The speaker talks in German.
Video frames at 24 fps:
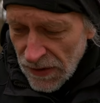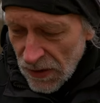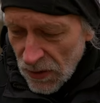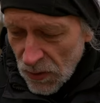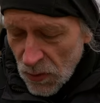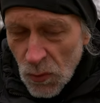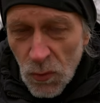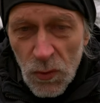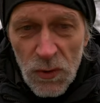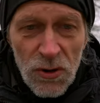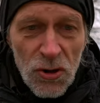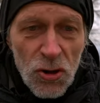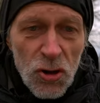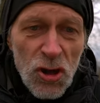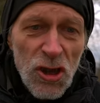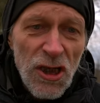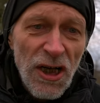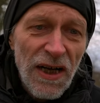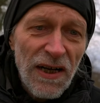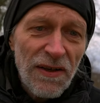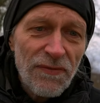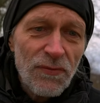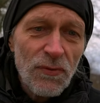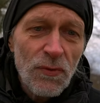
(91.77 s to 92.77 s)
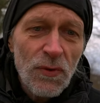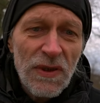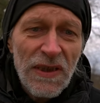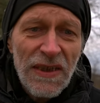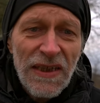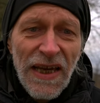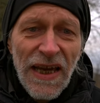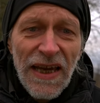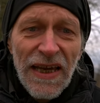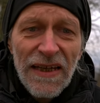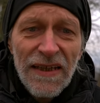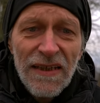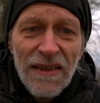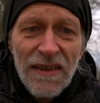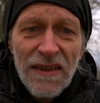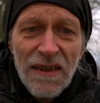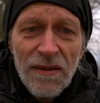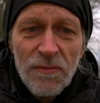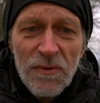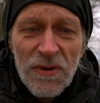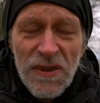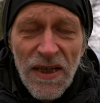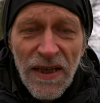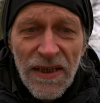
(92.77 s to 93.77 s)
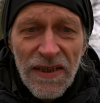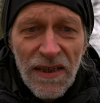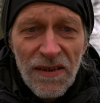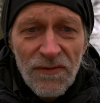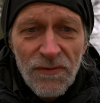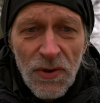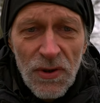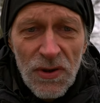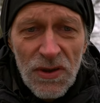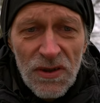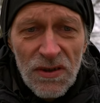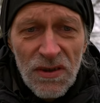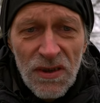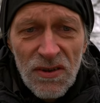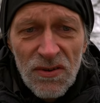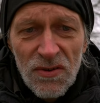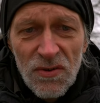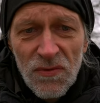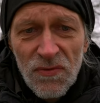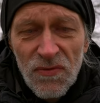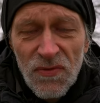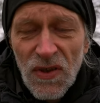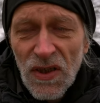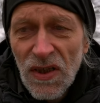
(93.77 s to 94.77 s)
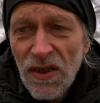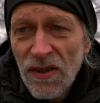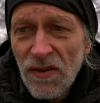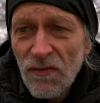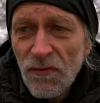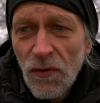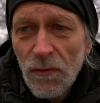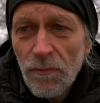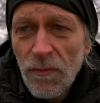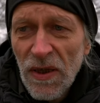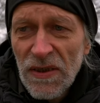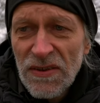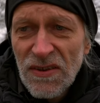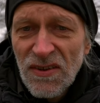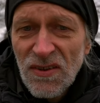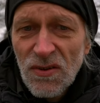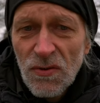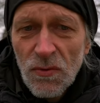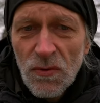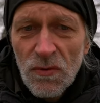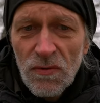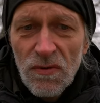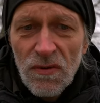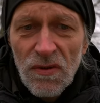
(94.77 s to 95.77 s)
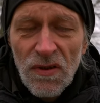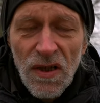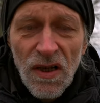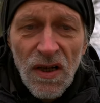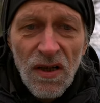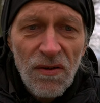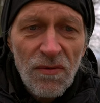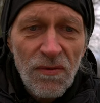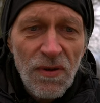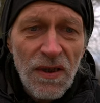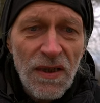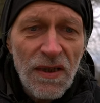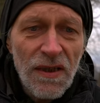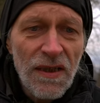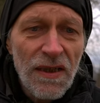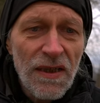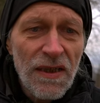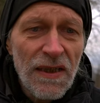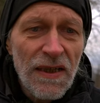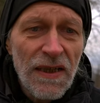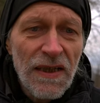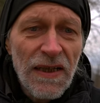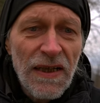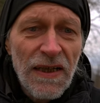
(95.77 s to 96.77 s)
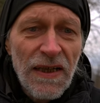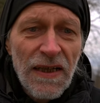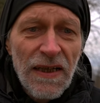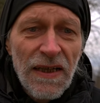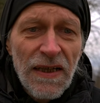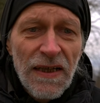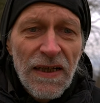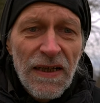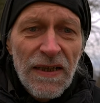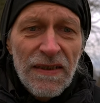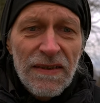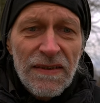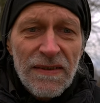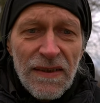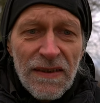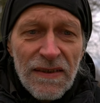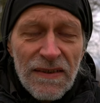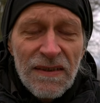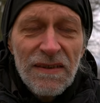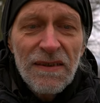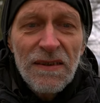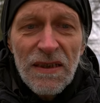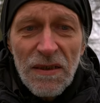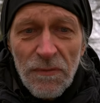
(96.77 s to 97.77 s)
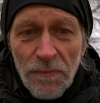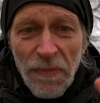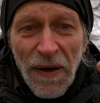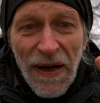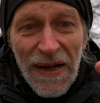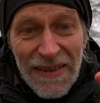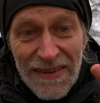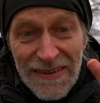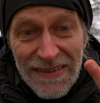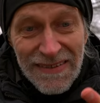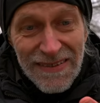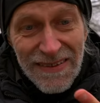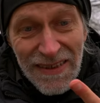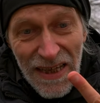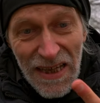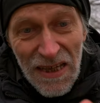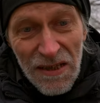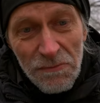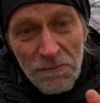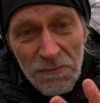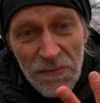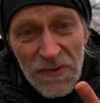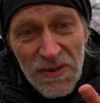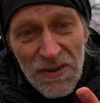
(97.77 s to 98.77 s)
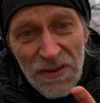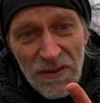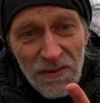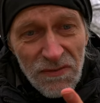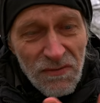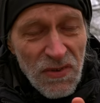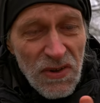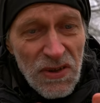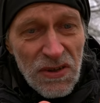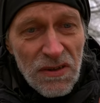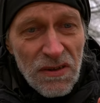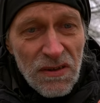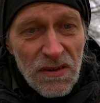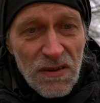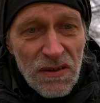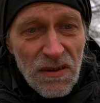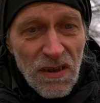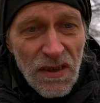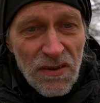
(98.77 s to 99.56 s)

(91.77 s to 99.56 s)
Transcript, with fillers: Gute Schlafhygiene, da gibt es leider wirklich nicht so viele Informationen, aber das sind die beiden Themen sind wichtig.